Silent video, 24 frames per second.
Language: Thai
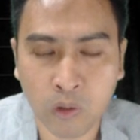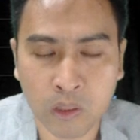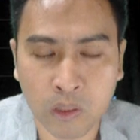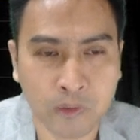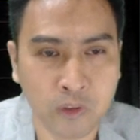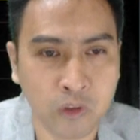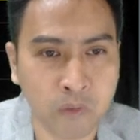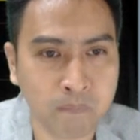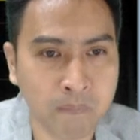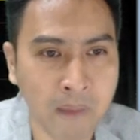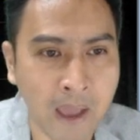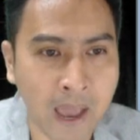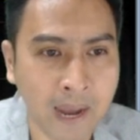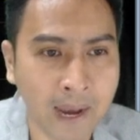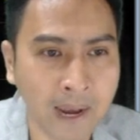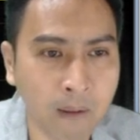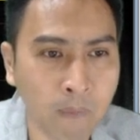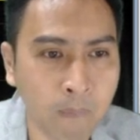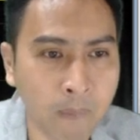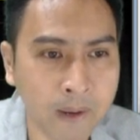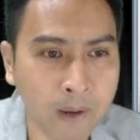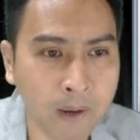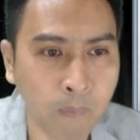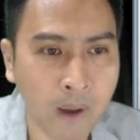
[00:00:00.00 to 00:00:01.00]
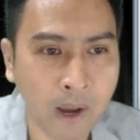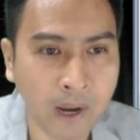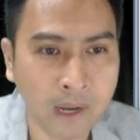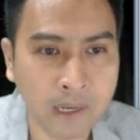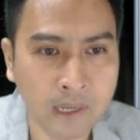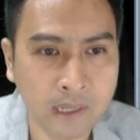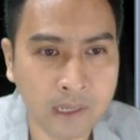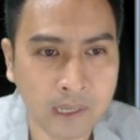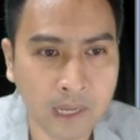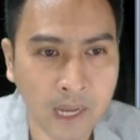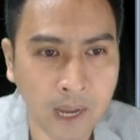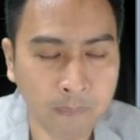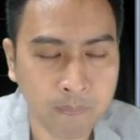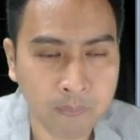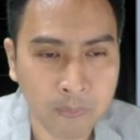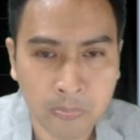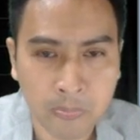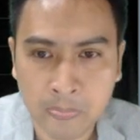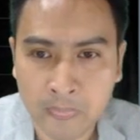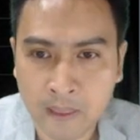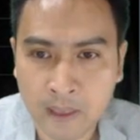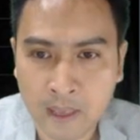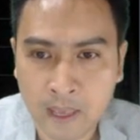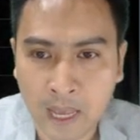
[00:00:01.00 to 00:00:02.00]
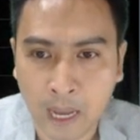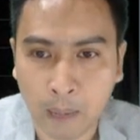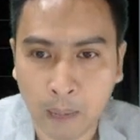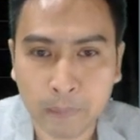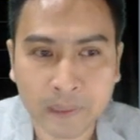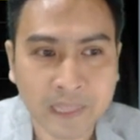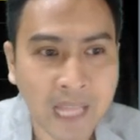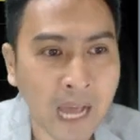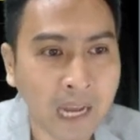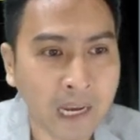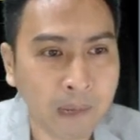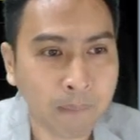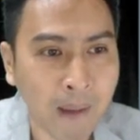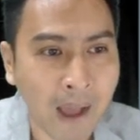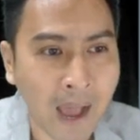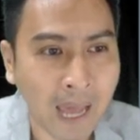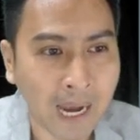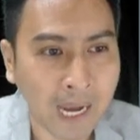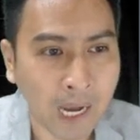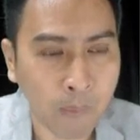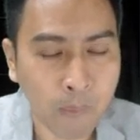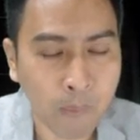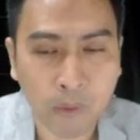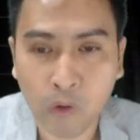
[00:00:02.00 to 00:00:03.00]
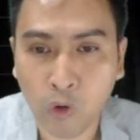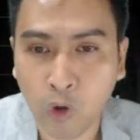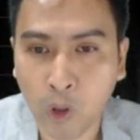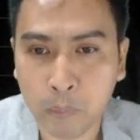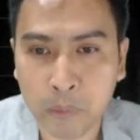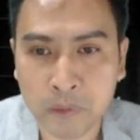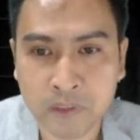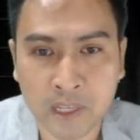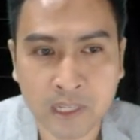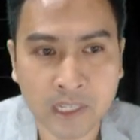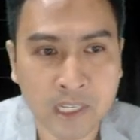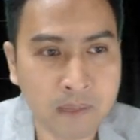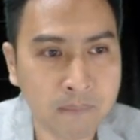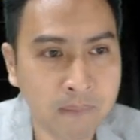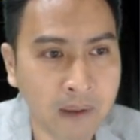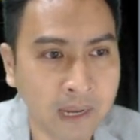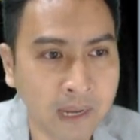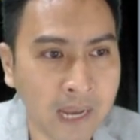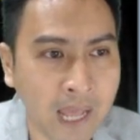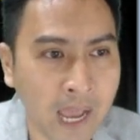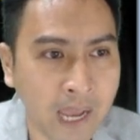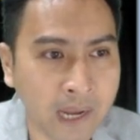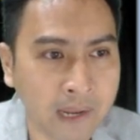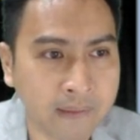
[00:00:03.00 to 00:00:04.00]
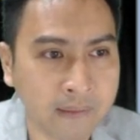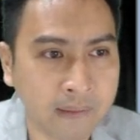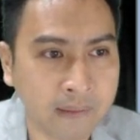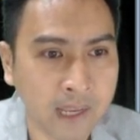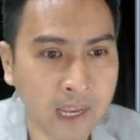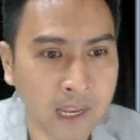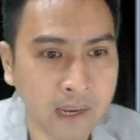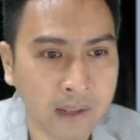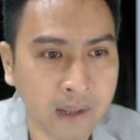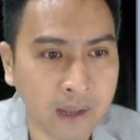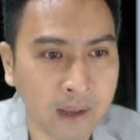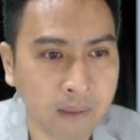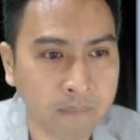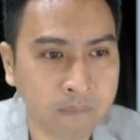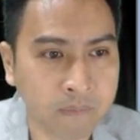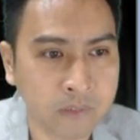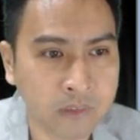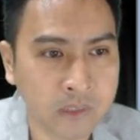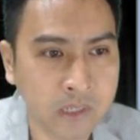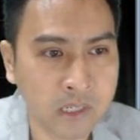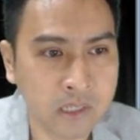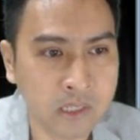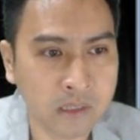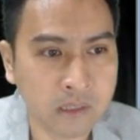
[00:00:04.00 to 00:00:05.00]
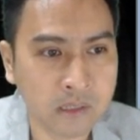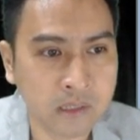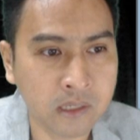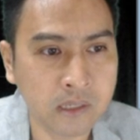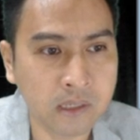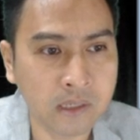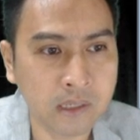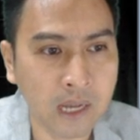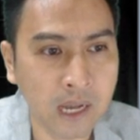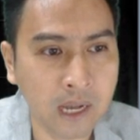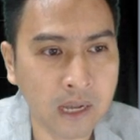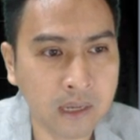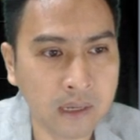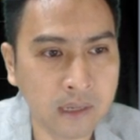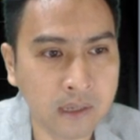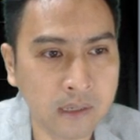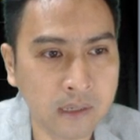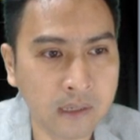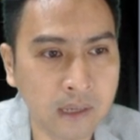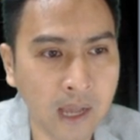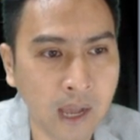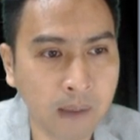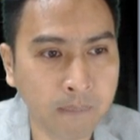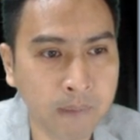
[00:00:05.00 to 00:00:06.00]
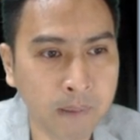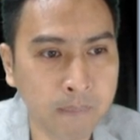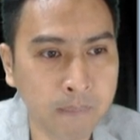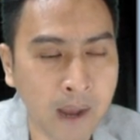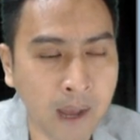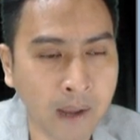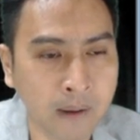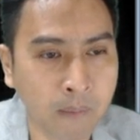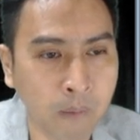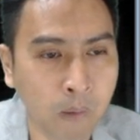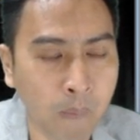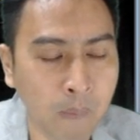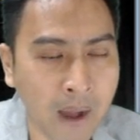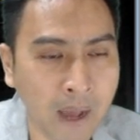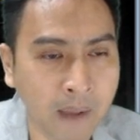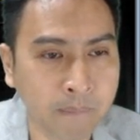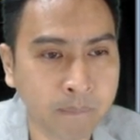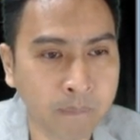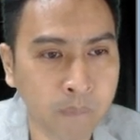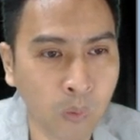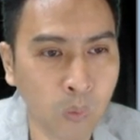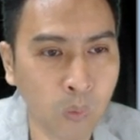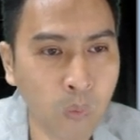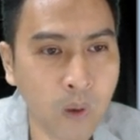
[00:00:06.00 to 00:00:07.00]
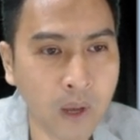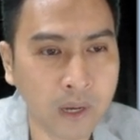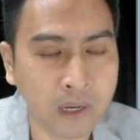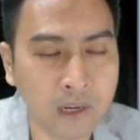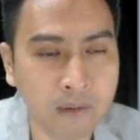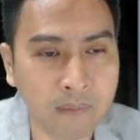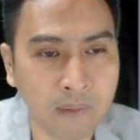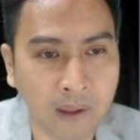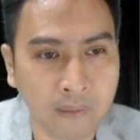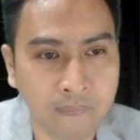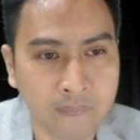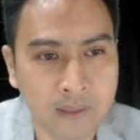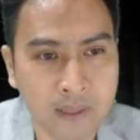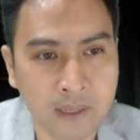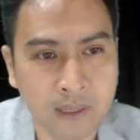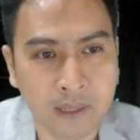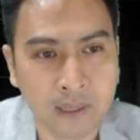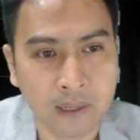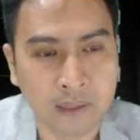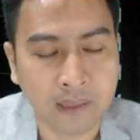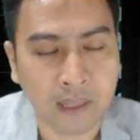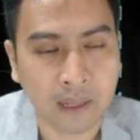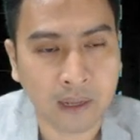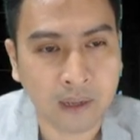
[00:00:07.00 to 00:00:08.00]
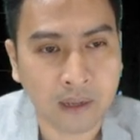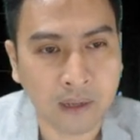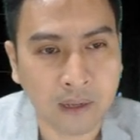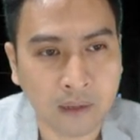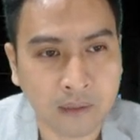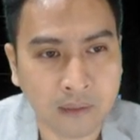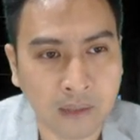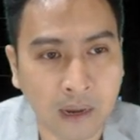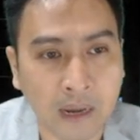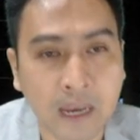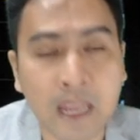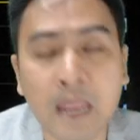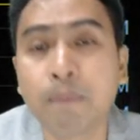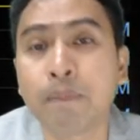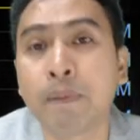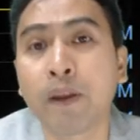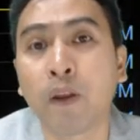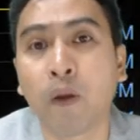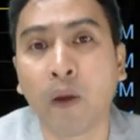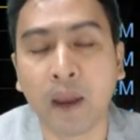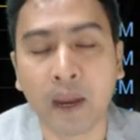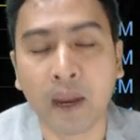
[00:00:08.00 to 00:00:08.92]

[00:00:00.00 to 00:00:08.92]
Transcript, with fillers: 161.8 ให้ระวังนิดหนึ่งครับอมตะเนี่ยผ่านเลเวล 100% ขึ้นมาได้นะสังเกตนะครับขึ้นกึ่งกลางไม่ผ่านพอผ่านพรวดขึ้นมาแต่รีบขึ้นไปห